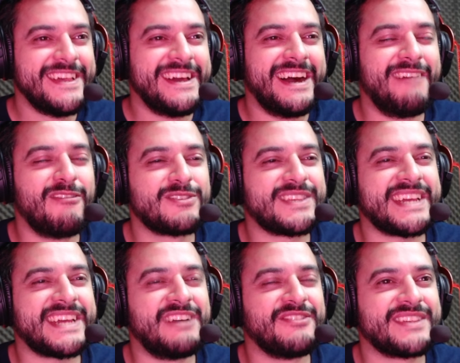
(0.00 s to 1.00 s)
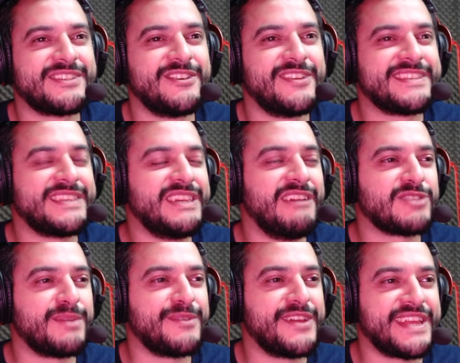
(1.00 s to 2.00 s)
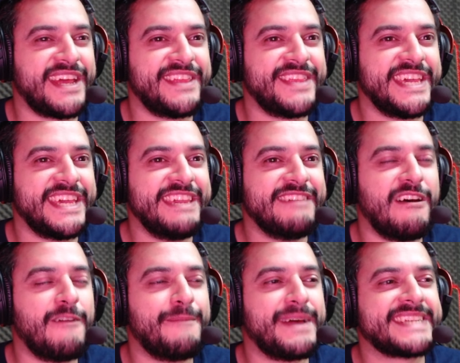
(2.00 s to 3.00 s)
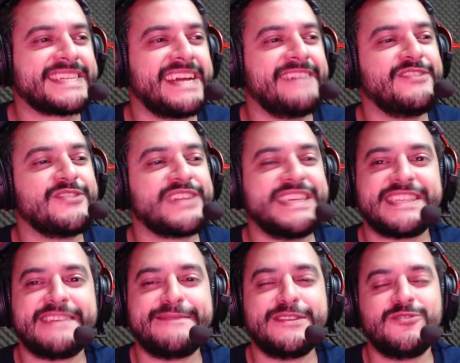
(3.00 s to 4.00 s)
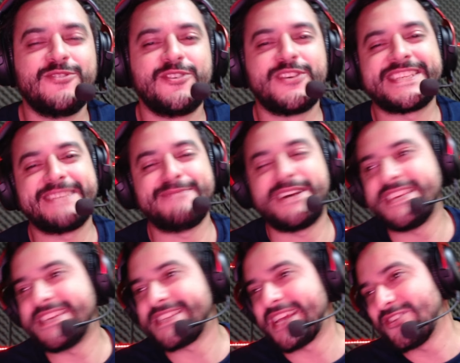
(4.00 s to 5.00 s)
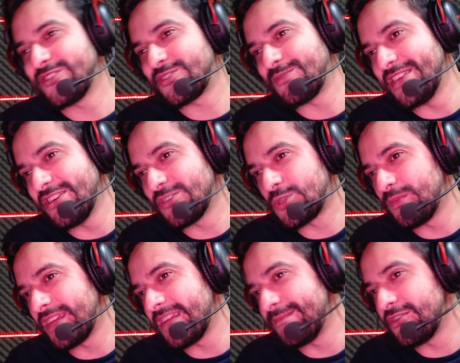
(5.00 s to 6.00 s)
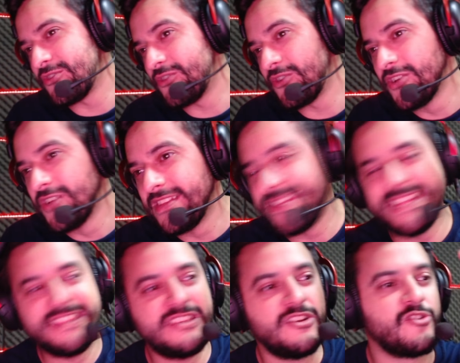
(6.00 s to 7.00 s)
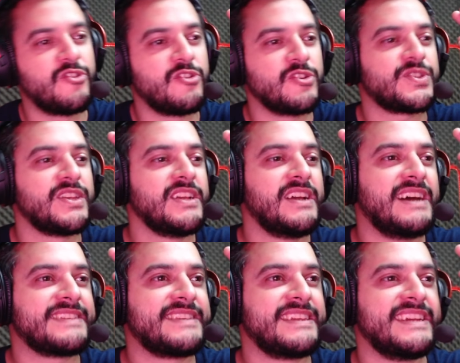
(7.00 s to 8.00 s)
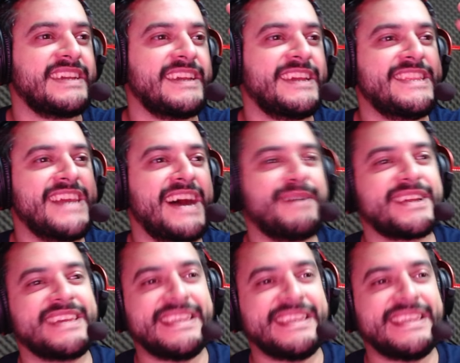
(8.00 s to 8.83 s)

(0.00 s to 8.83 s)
ah, vamos a sacar anotaciones y vamos a poner en grande y vamos para allá. Video de 15 minutos de hace más de 10 años. Video súper épico del dios Dross. Así que nada más que